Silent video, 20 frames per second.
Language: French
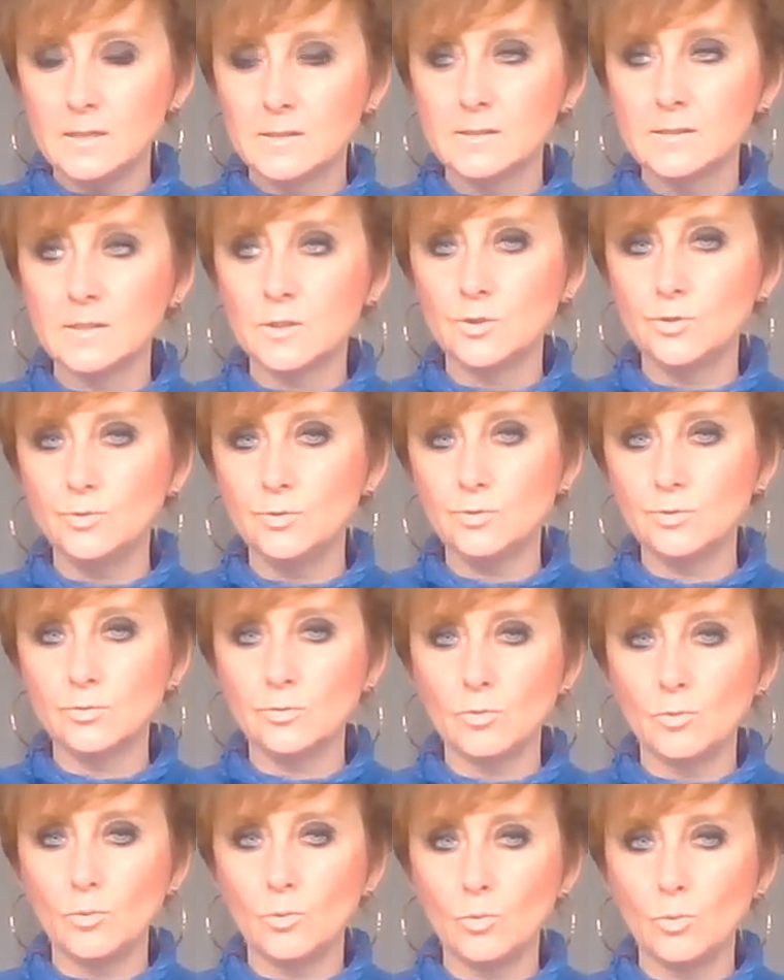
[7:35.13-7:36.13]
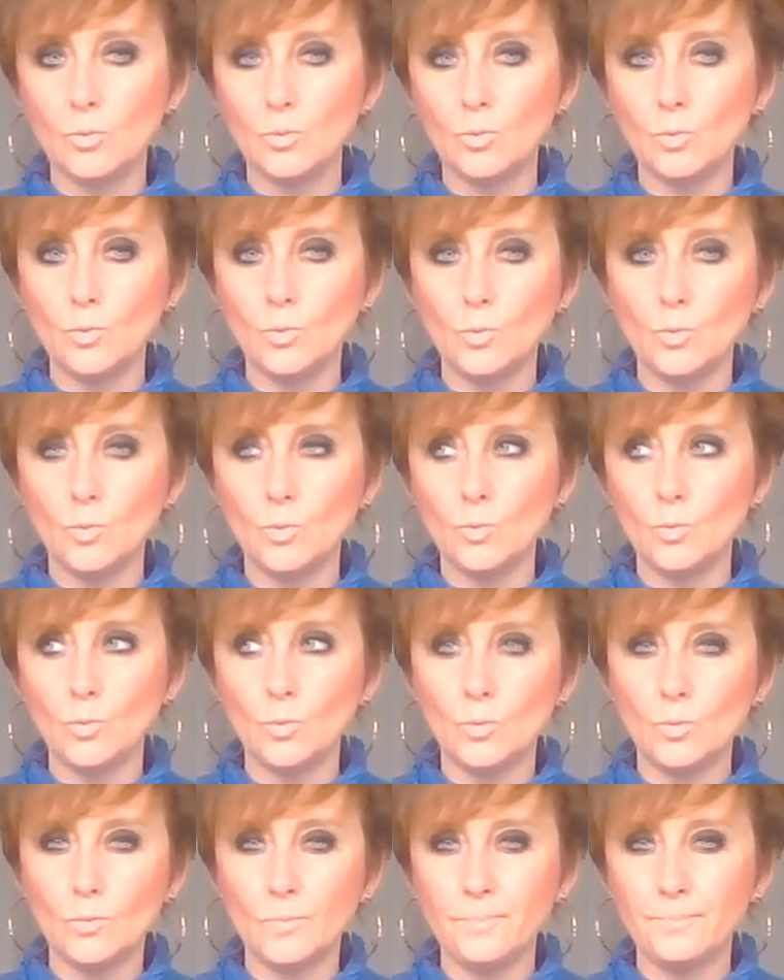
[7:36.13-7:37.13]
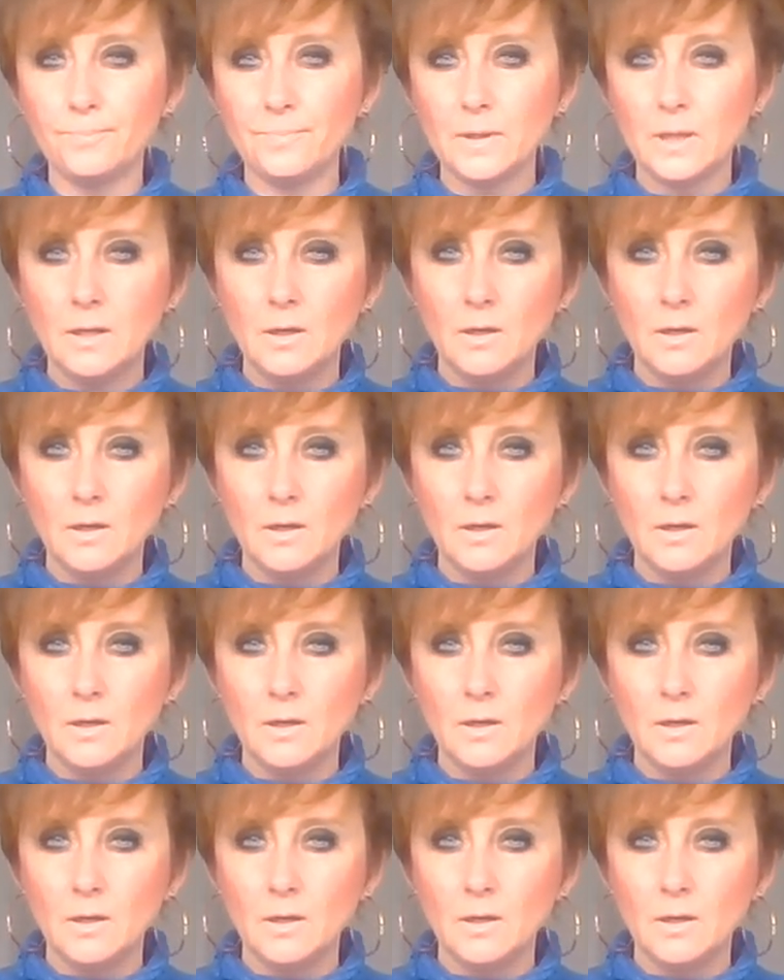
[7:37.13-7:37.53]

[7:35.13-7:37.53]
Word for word: c'est juste, on,